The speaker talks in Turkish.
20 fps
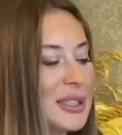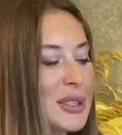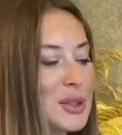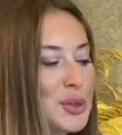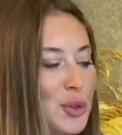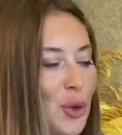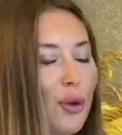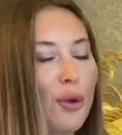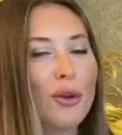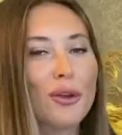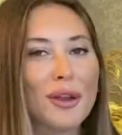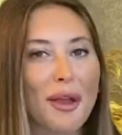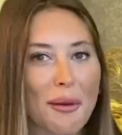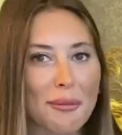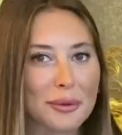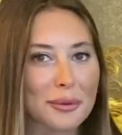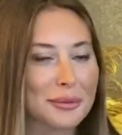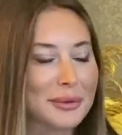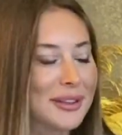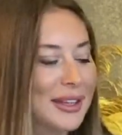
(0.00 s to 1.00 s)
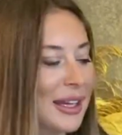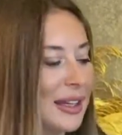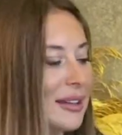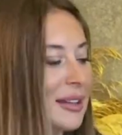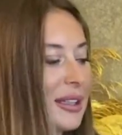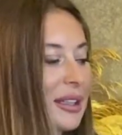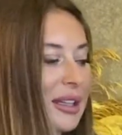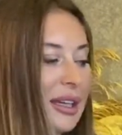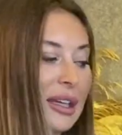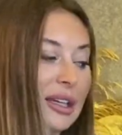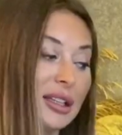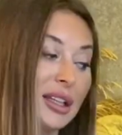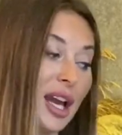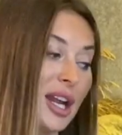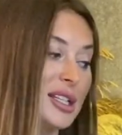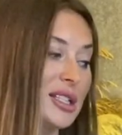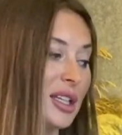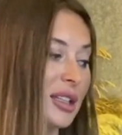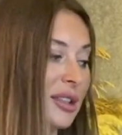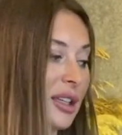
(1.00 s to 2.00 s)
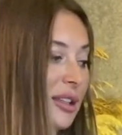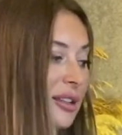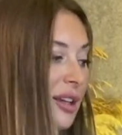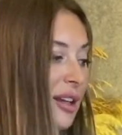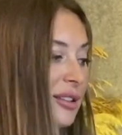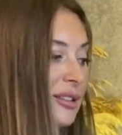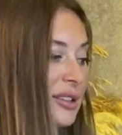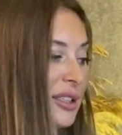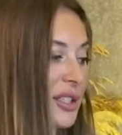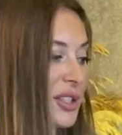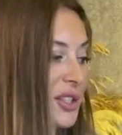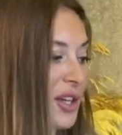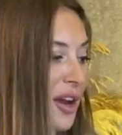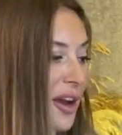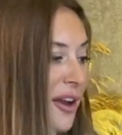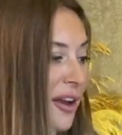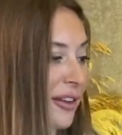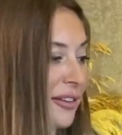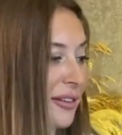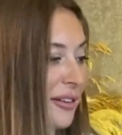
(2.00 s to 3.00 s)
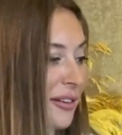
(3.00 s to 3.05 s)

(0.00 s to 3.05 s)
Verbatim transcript: için çok önemli bir teknik. Gerçekten takdire şayan.